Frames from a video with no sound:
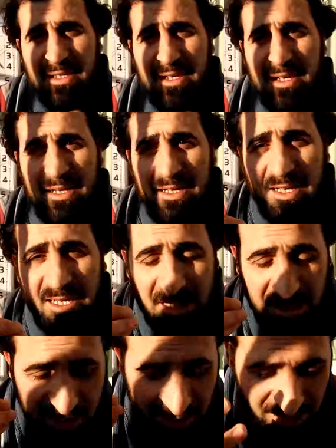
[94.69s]
e,
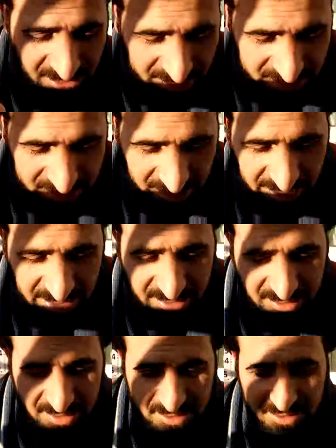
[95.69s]
Allah'ın
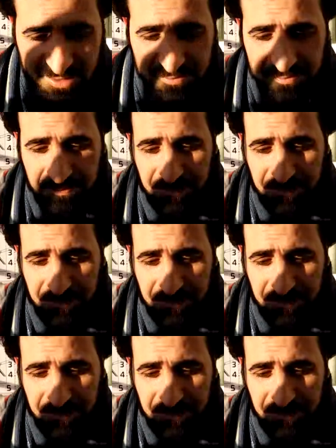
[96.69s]
ayetleri